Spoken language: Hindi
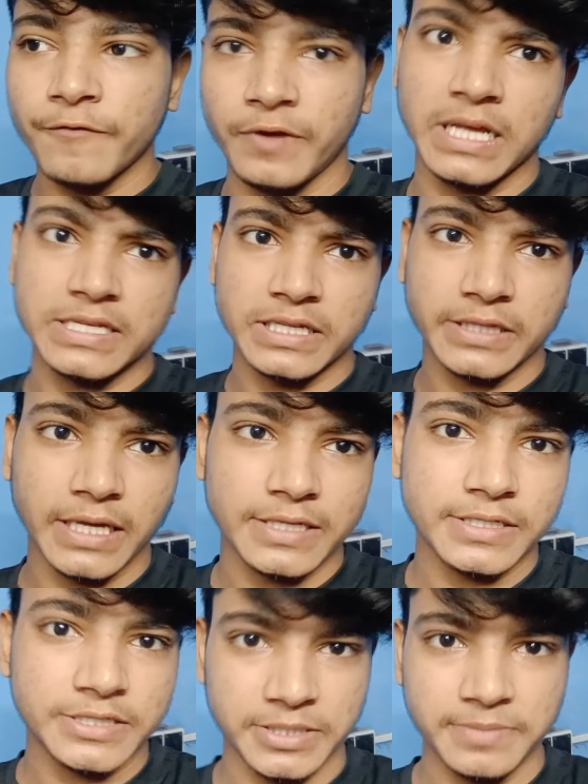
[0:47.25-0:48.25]
फिलहाल चलते हैं
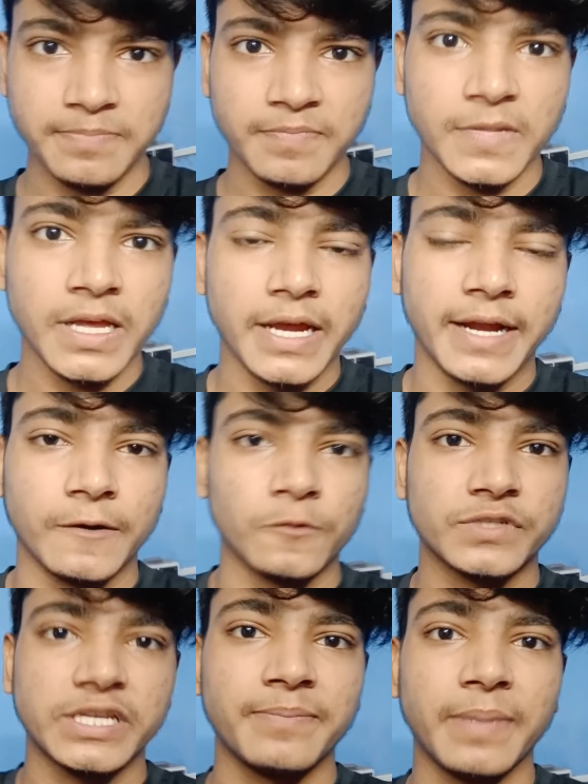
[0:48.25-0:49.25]
यहाँ से जिम एंड
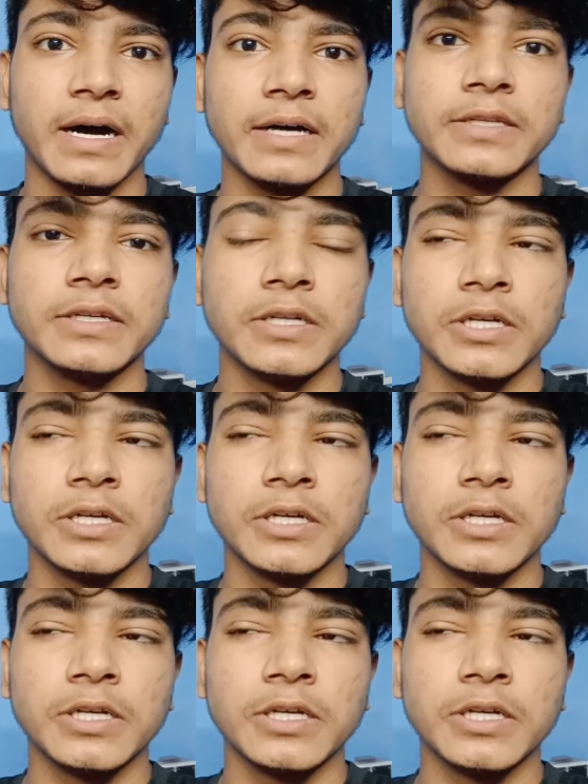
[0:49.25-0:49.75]
उसके बाद